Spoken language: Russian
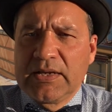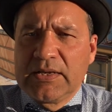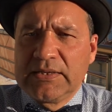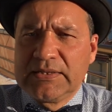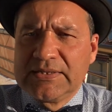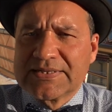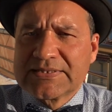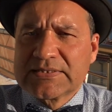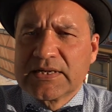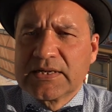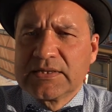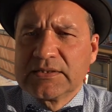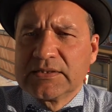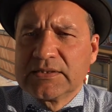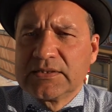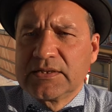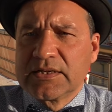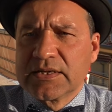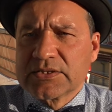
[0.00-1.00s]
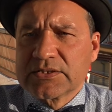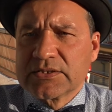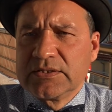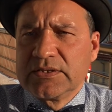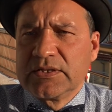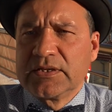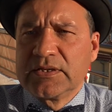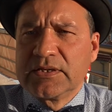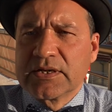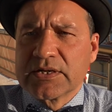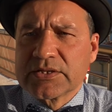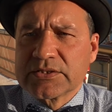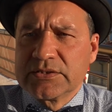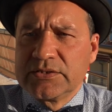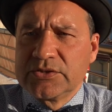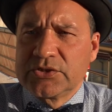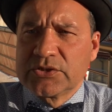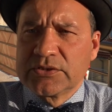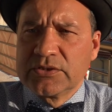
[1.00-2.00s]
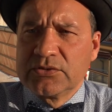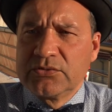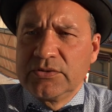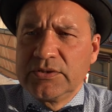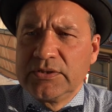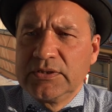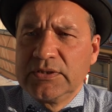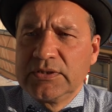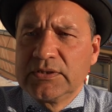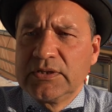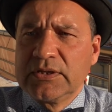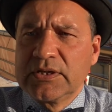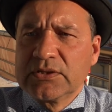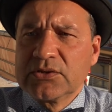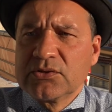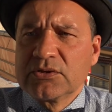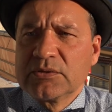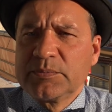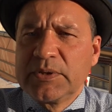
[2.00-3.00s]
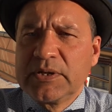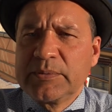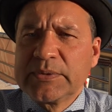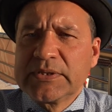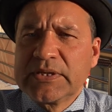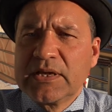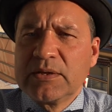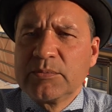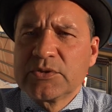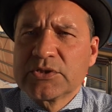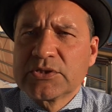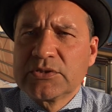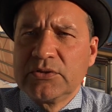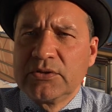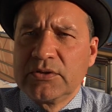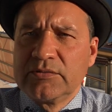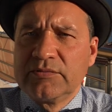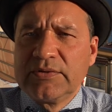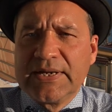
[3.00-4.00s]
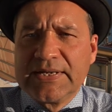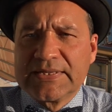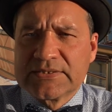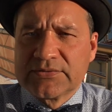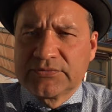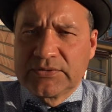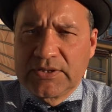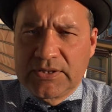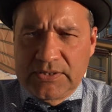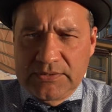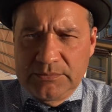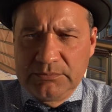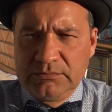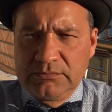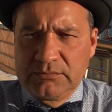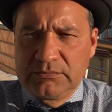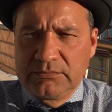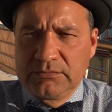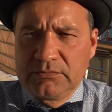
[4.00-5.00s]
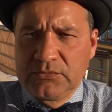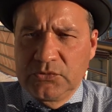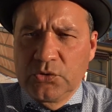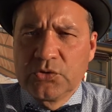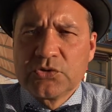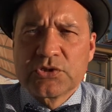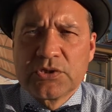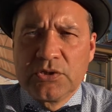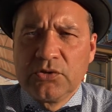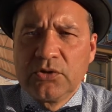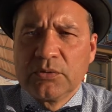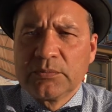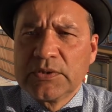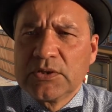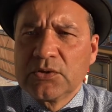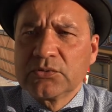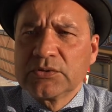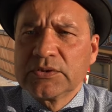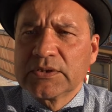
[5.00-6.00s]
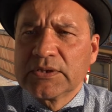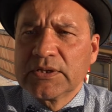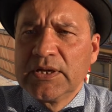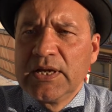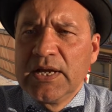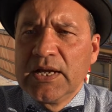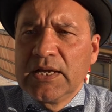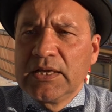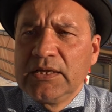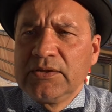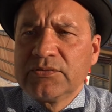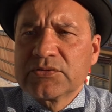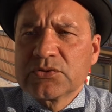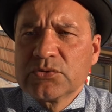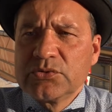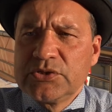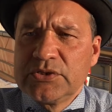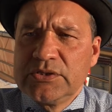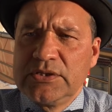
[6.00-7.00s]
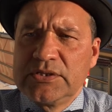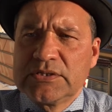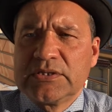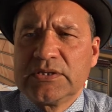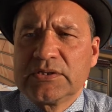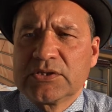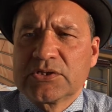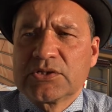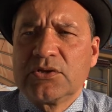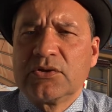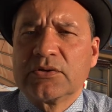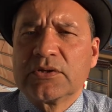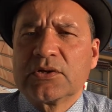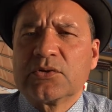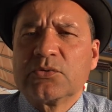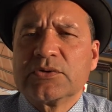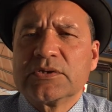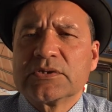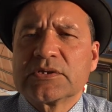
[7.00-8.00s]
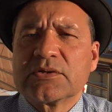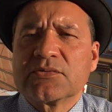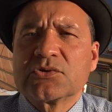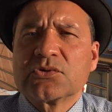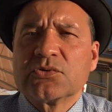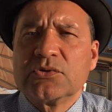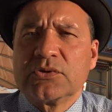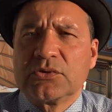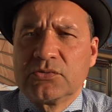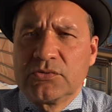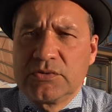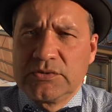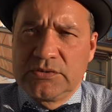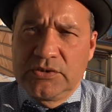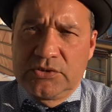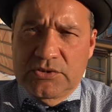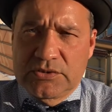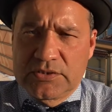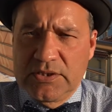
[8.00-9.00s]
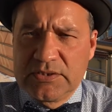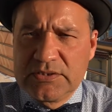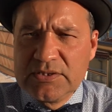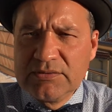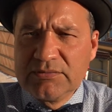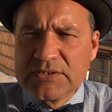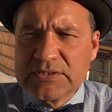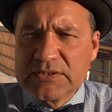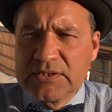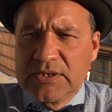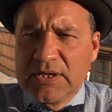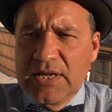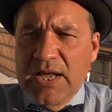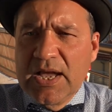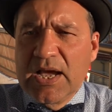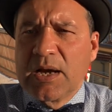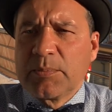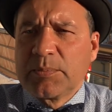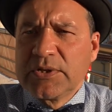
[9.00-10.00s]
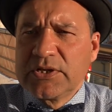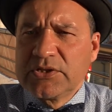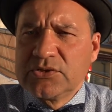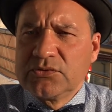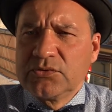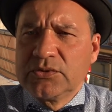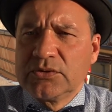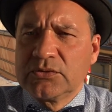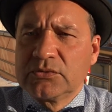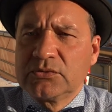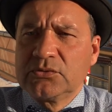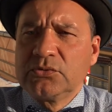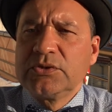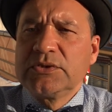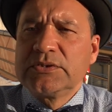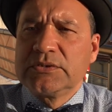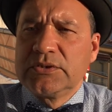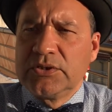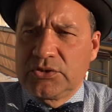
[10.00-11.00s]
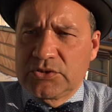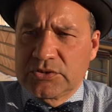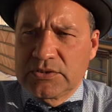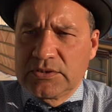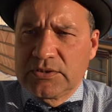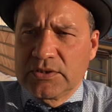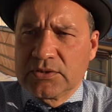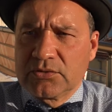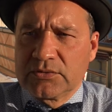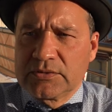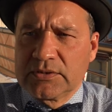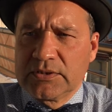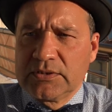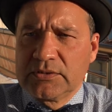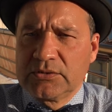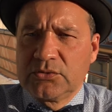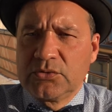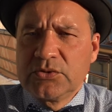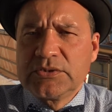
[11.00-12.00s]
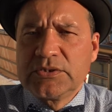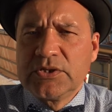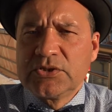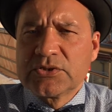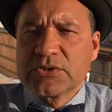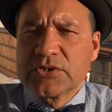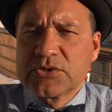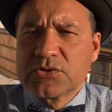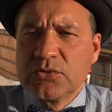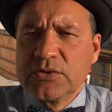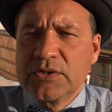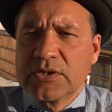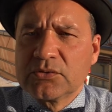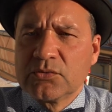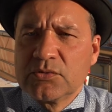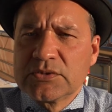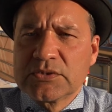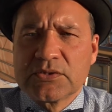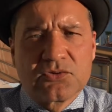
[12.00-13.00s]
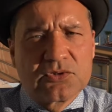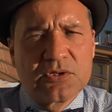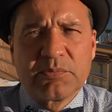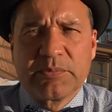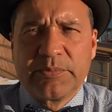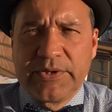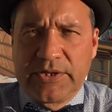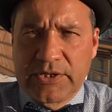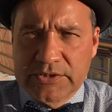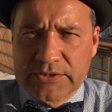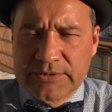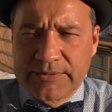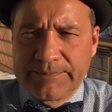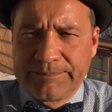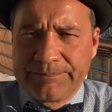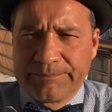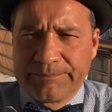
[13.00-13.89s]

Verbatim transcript: Иностранные граждане или граждане Черногории, для которых приобретаемое жилье является вторым, то есть жильем для отдыха, и в случае, если это жилье находится в зоне туристической активности, оплачивают туристический налог. К туристической зоне относится все побережье.